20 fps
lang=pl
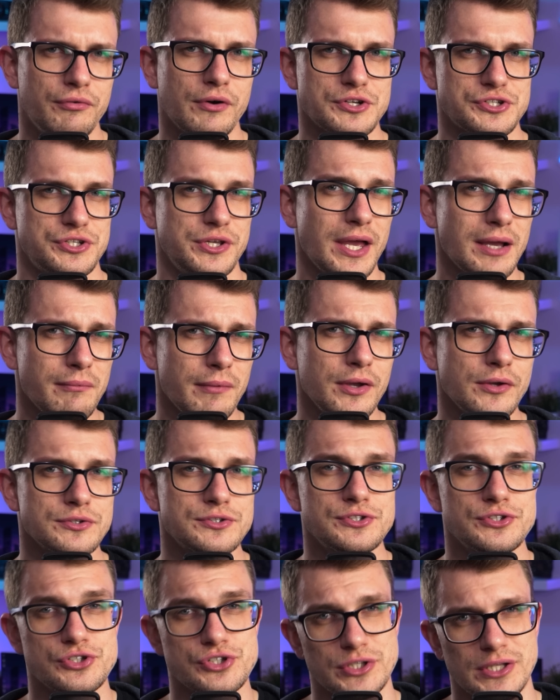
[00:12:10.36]
właśnie, jak
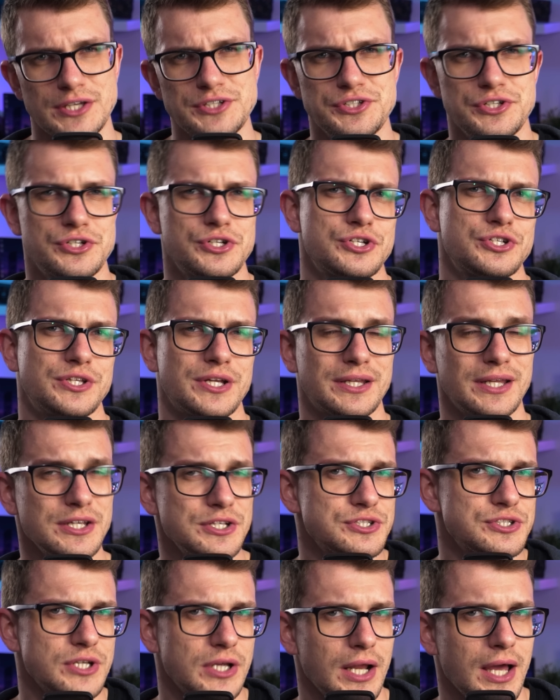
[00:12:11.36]
mając 13 czy
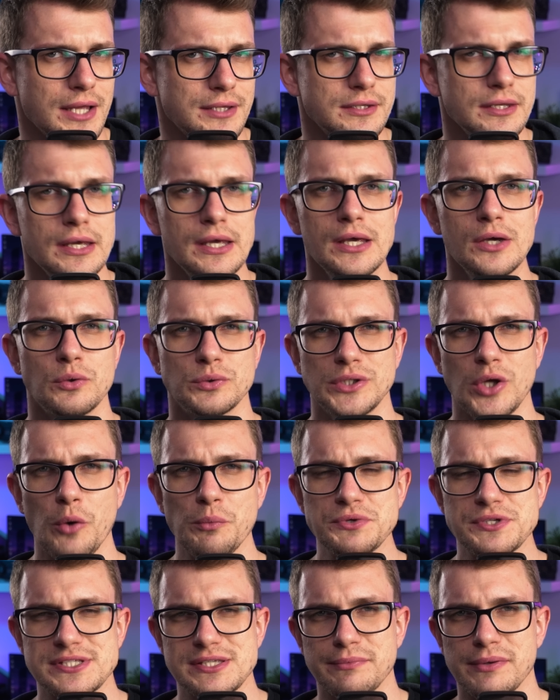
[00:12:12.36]
14 lat, udało
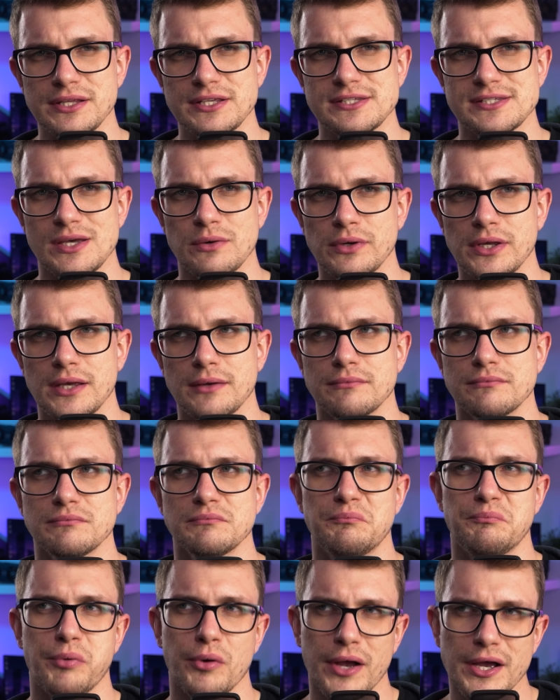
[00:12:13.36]
mi się zebrać
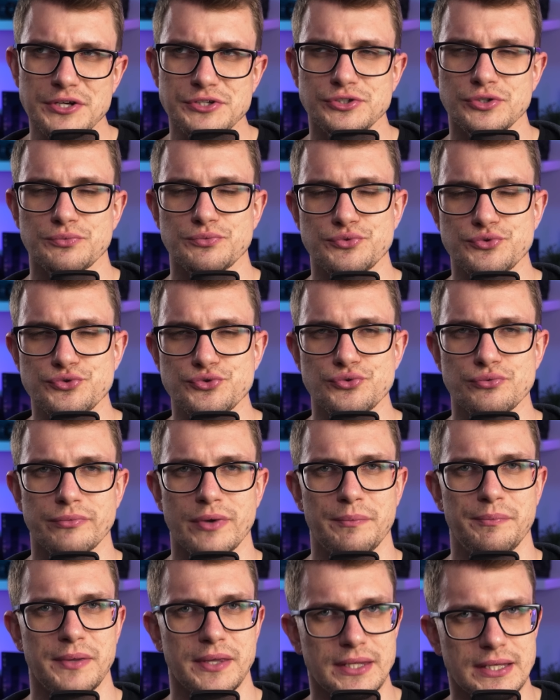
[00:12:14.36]
całkiem pokaźną
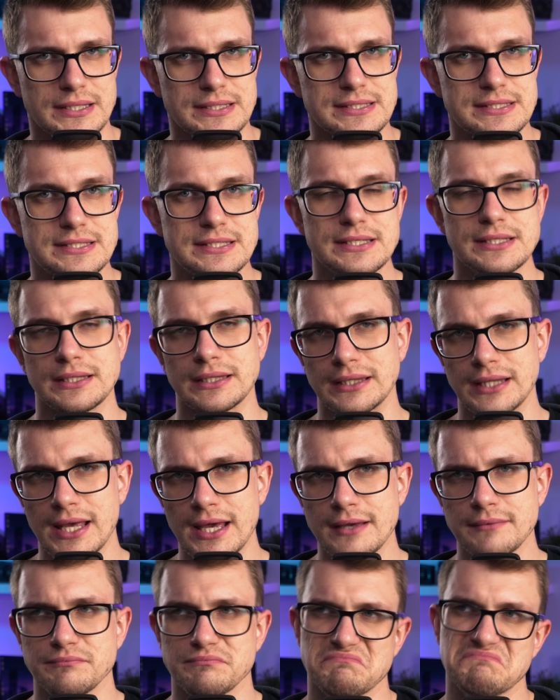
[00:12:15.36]
sumę pieniędzy
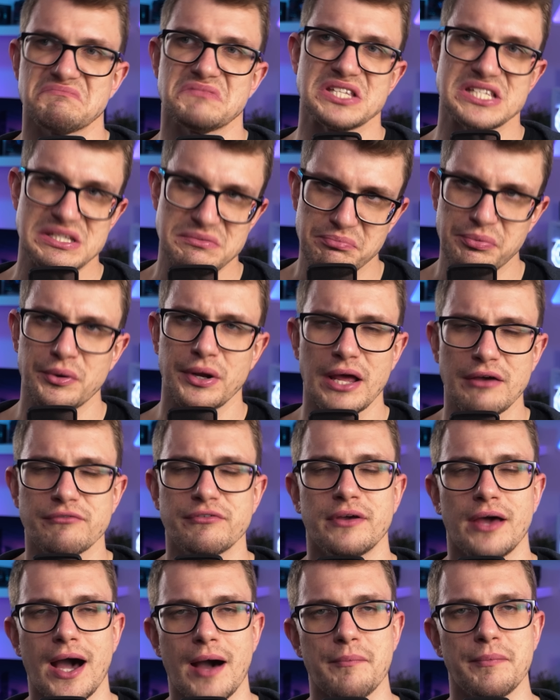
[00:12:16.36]
na
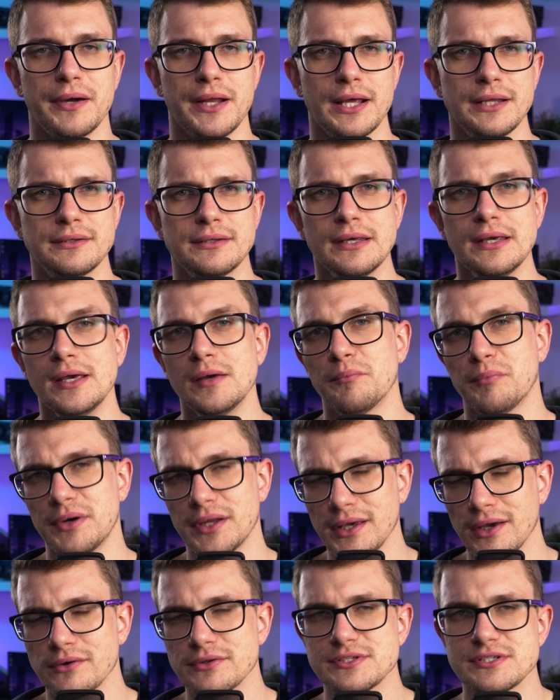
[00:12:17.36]
sporawy upgrade,
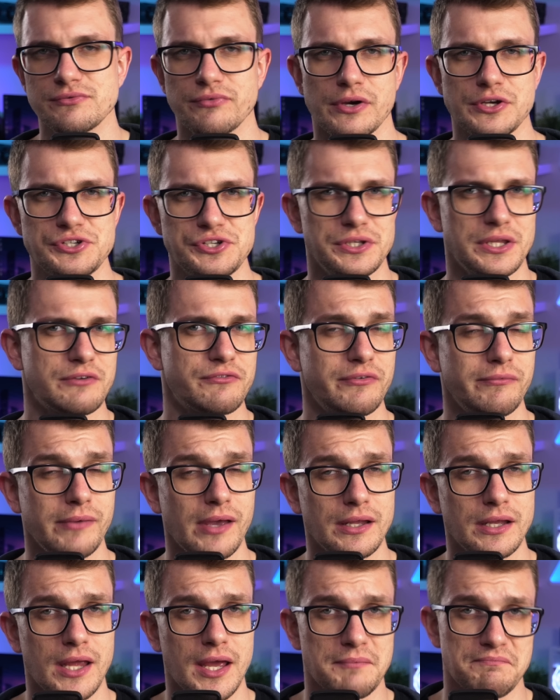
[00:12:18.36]
polegający właśnie na
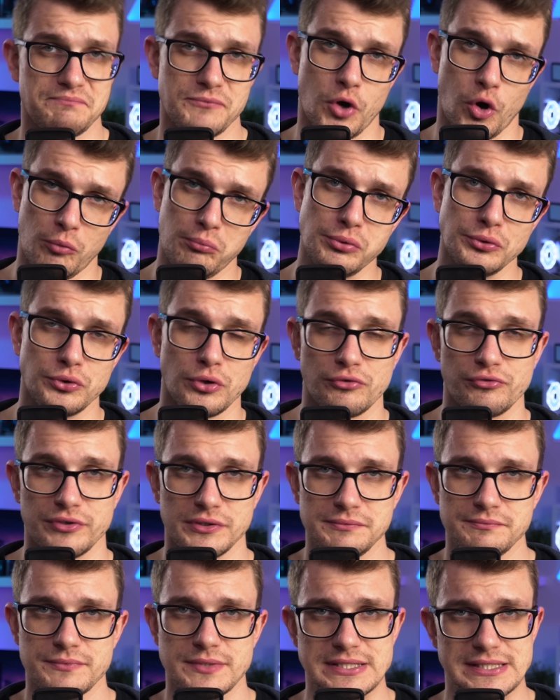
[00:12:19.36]
wymianie
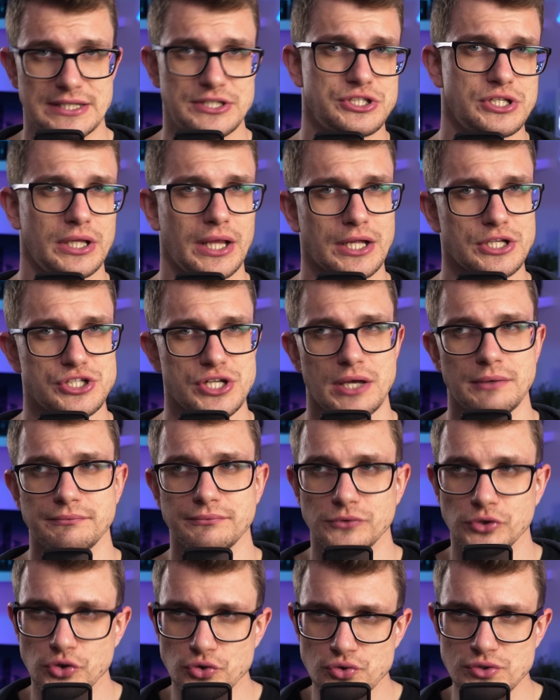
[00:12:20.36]
obudowy zasilacza,
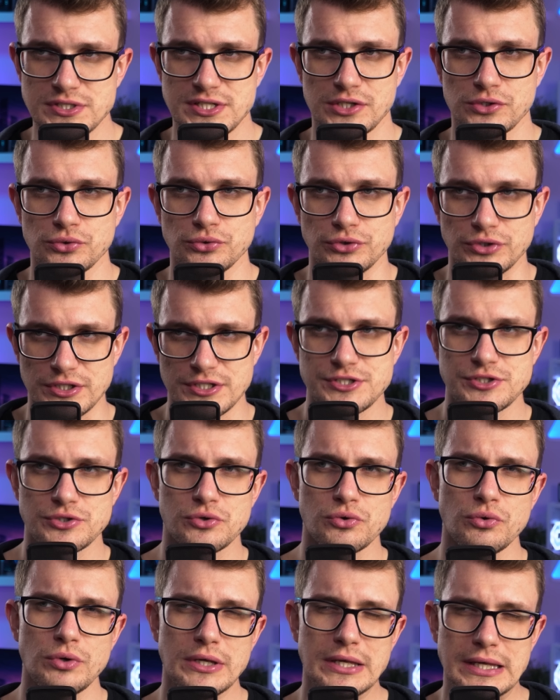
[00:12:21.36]
dorzuceniu
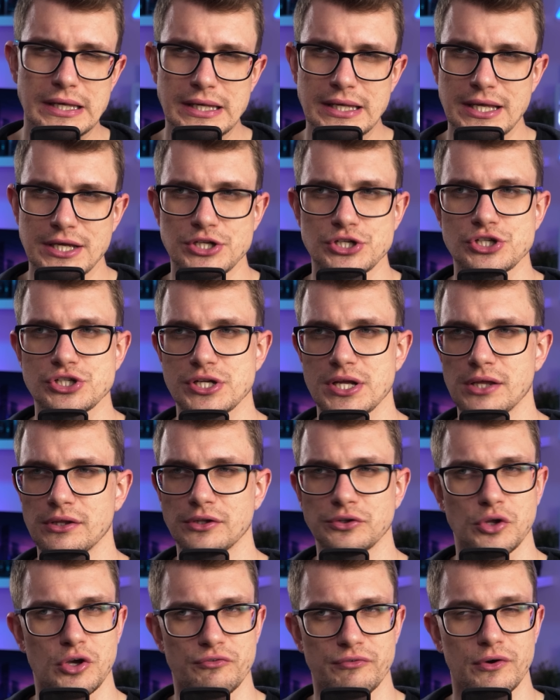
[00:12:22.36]
dysku i jeszcze
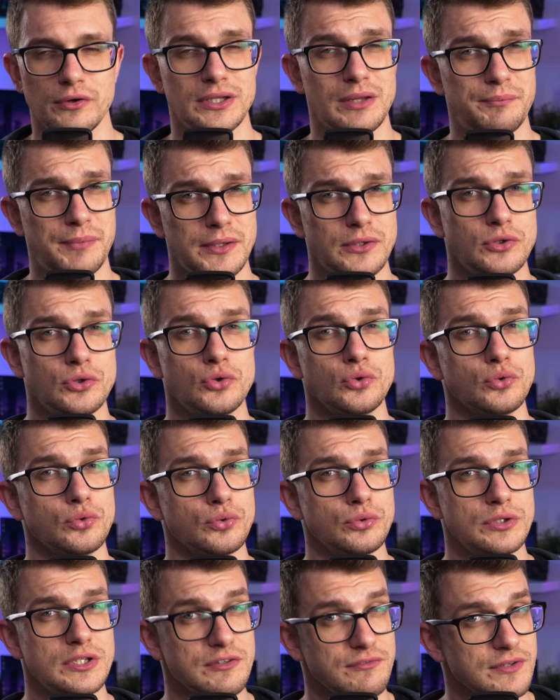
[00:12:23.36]
dodatkowego
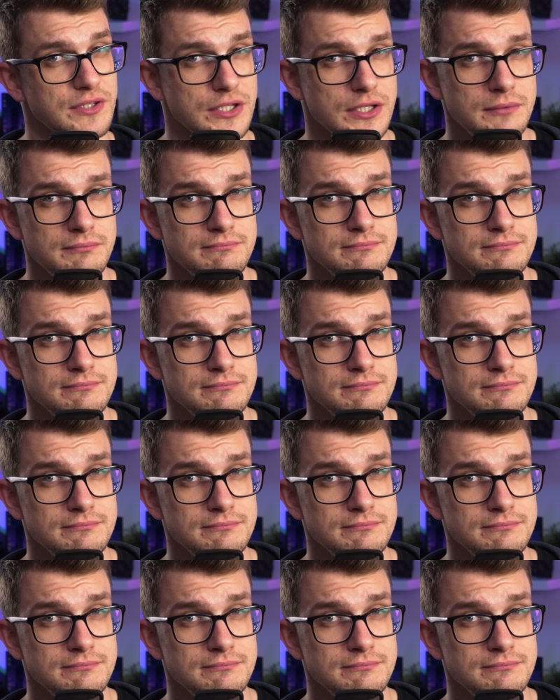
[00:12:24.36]
napędu DVD.